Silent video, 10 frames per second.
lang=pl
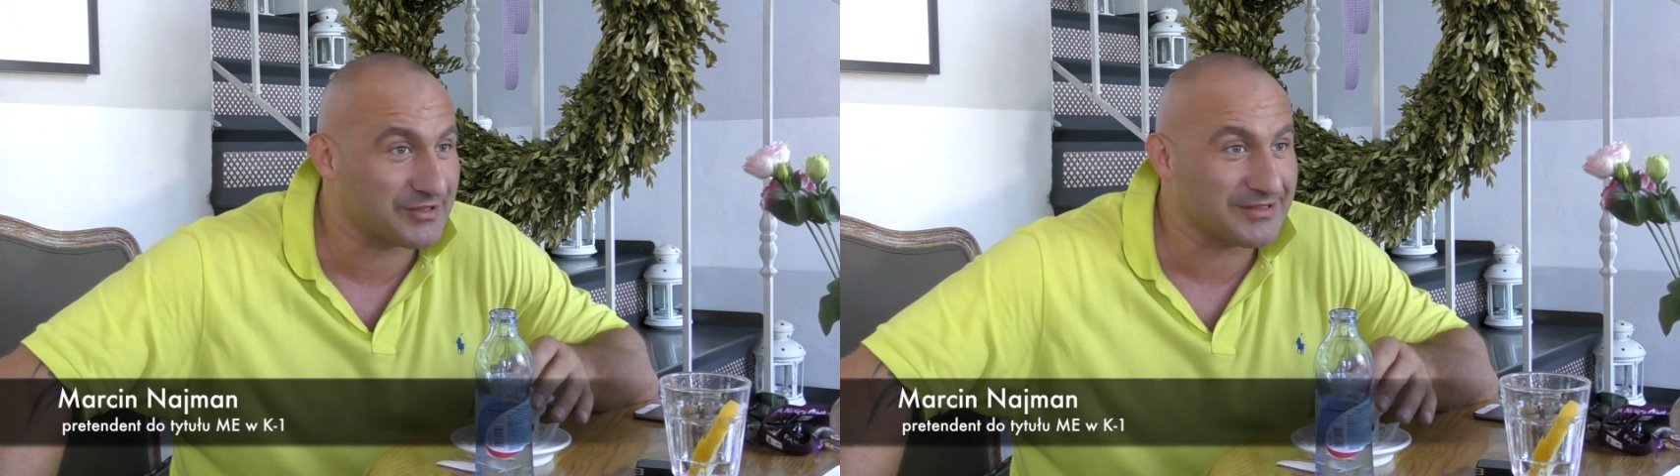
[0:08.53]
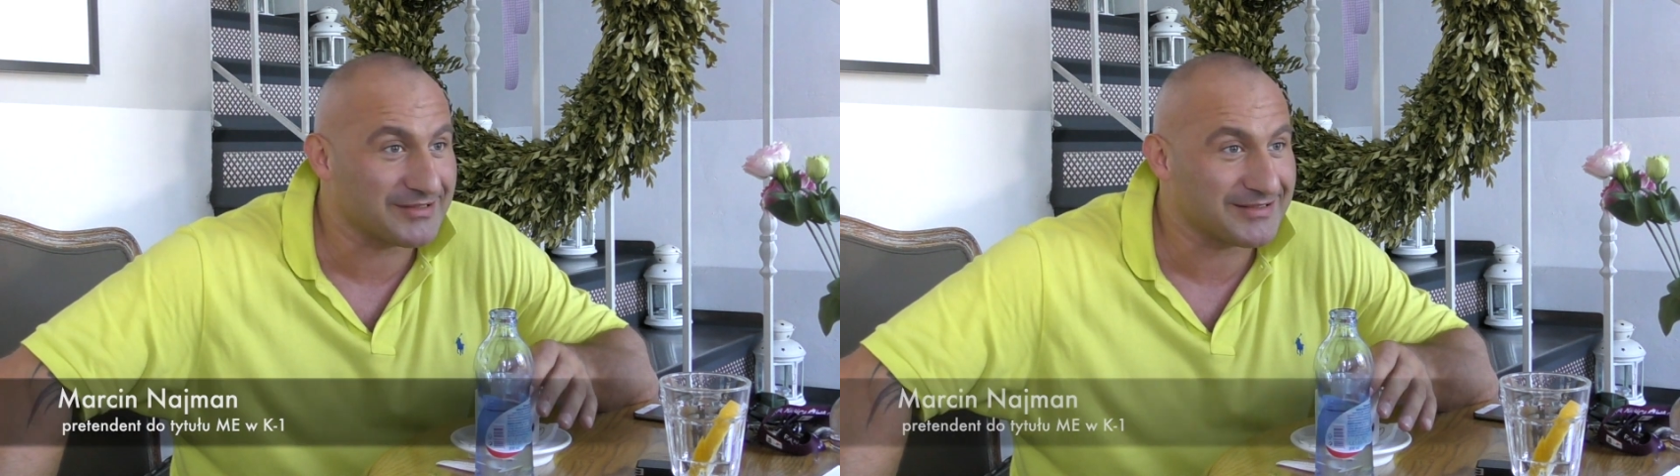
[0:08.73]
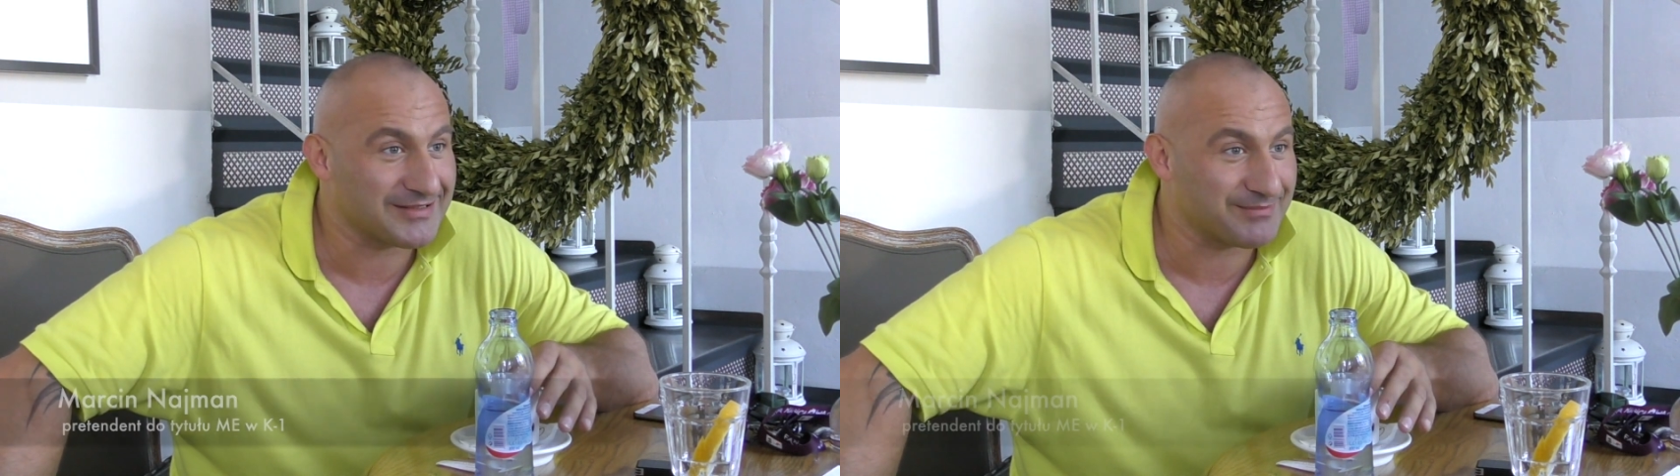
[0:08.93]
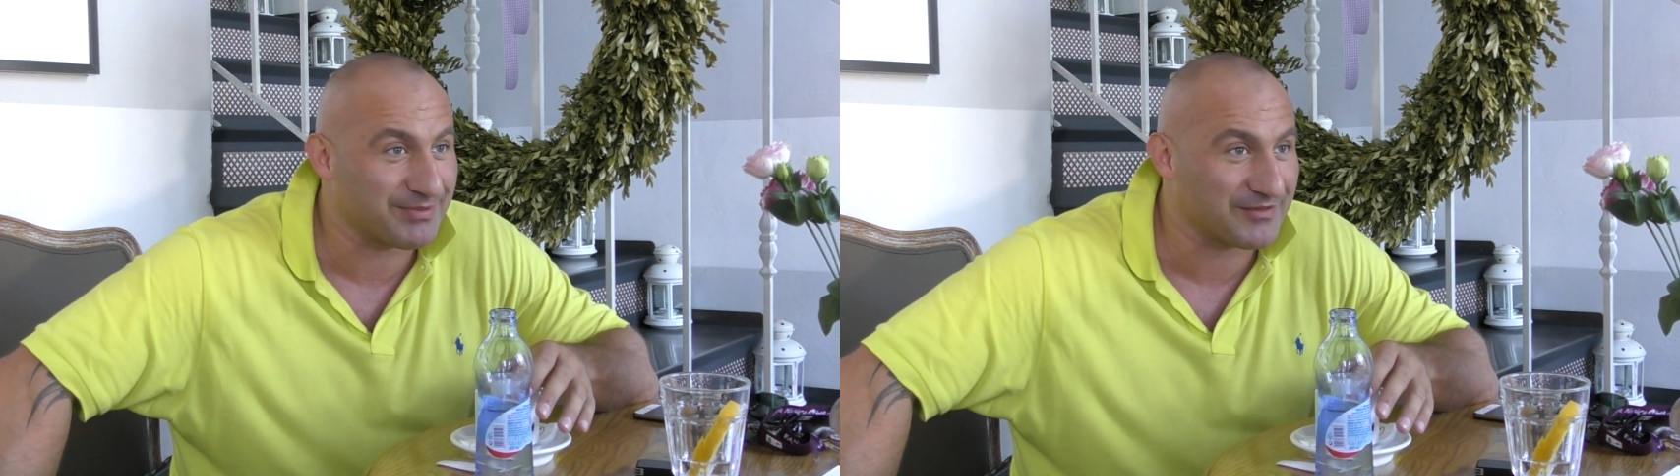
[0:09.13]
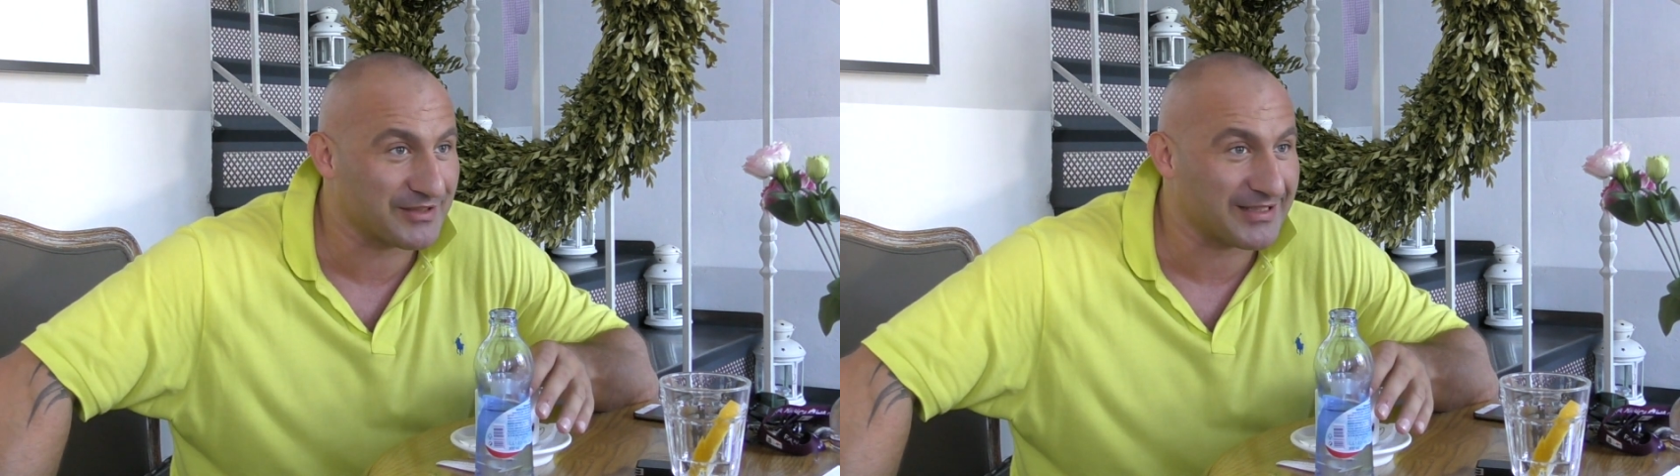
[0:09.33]
i, i
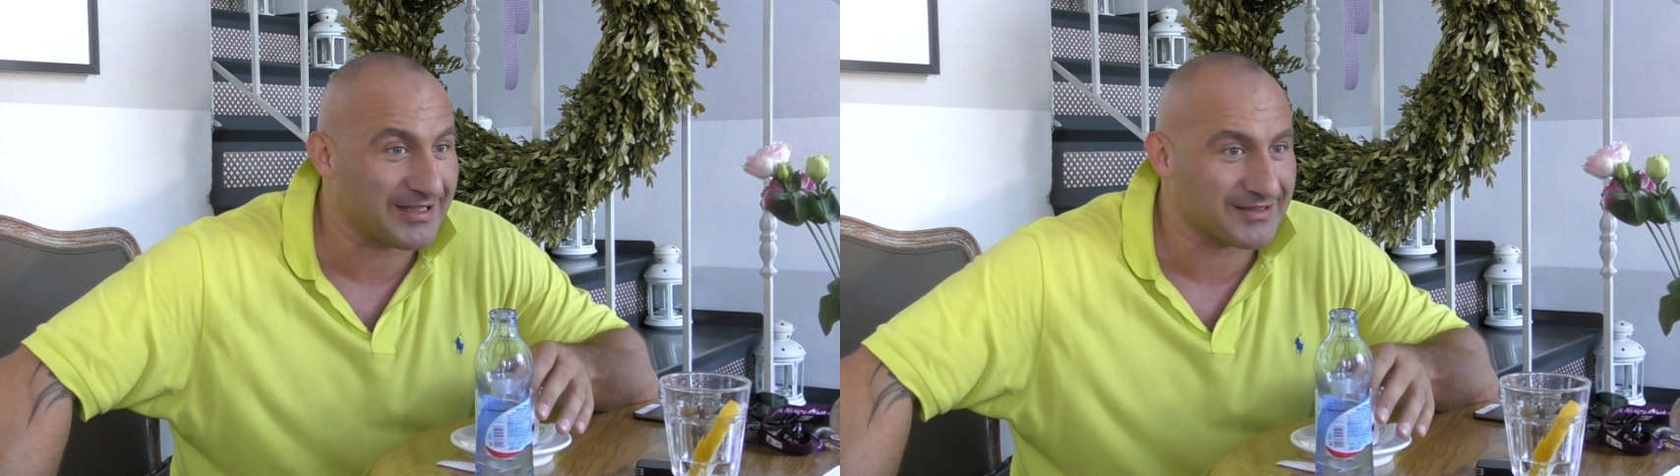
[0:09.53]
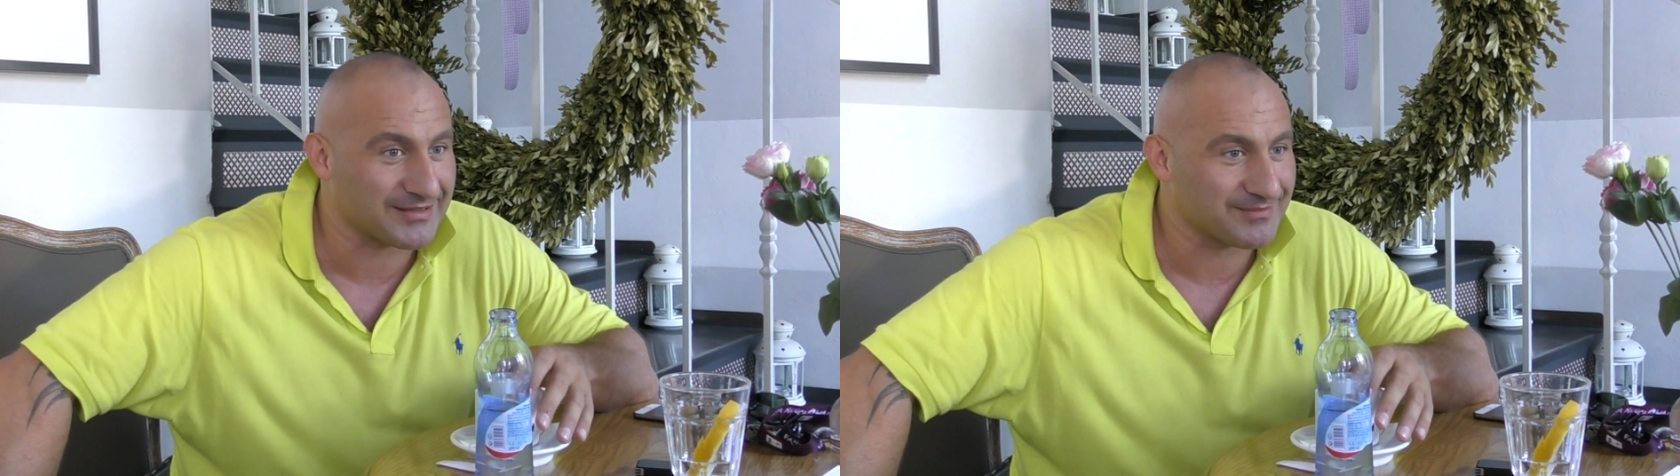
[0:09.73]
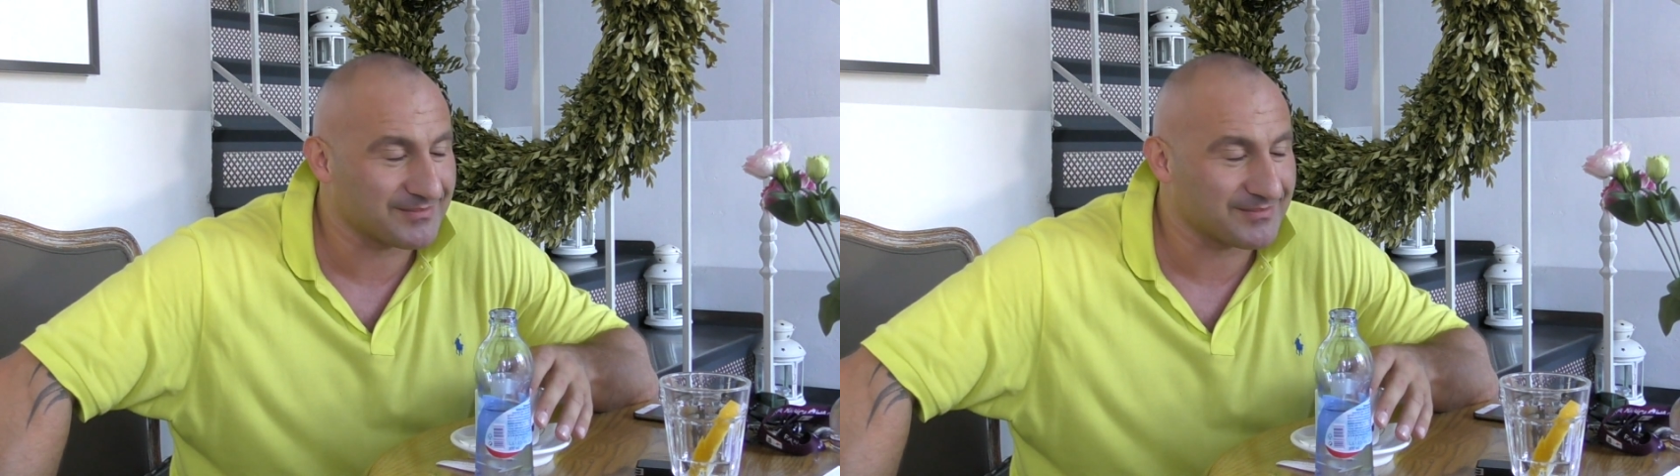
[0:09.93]
pewnie tak.